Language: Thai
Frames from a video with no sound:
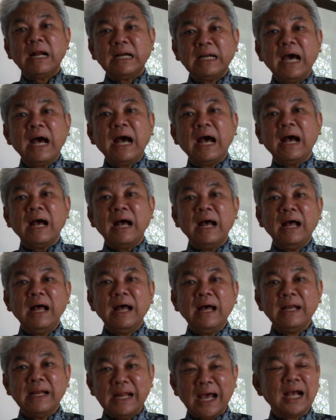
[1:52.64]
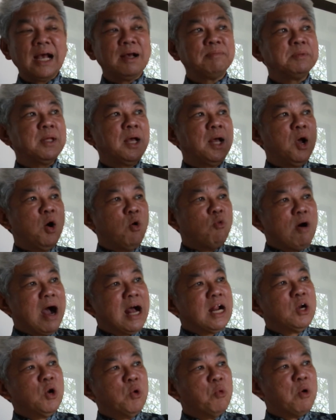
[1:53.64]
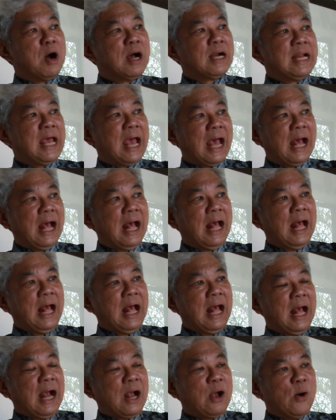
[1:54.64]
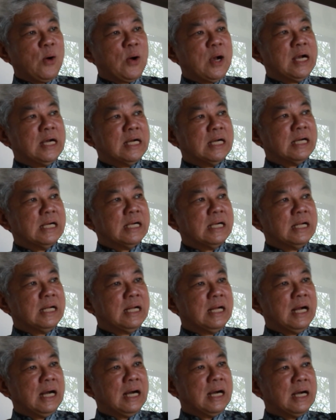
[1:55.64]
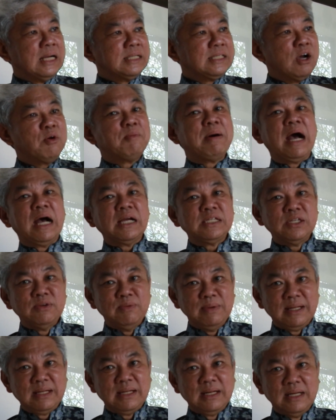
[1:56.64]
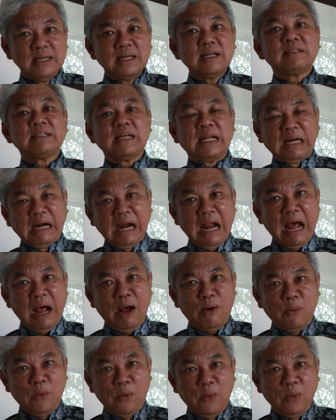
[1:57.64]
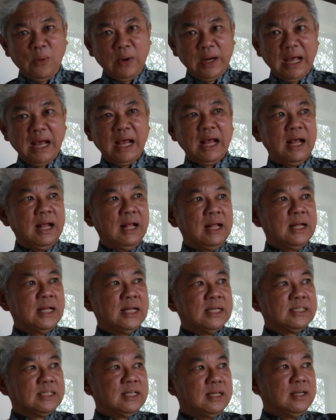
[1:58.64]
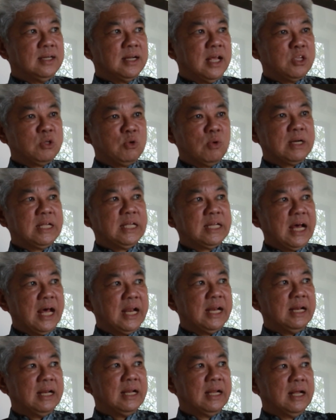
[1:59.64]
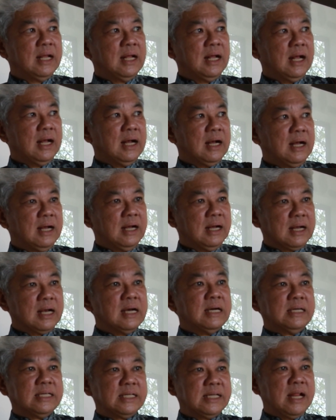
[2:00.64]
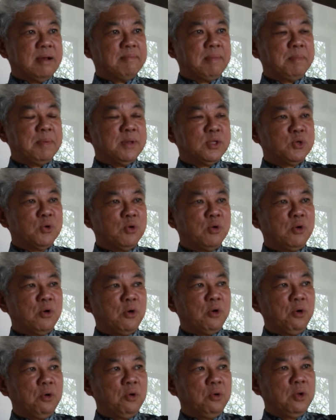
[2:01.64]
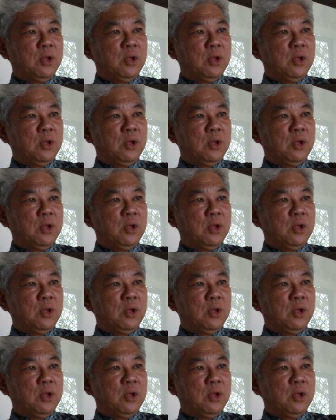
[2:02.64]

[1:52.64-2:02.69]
งหน้านะครับ วังหลวงเนี่ยก็คือเจ้ามหาชีวิตหรือกษัตริย์ลาวนะฮะซึ่งในช่วงที่ท่านเกิดเนี่ยมันเป็นช่วงของ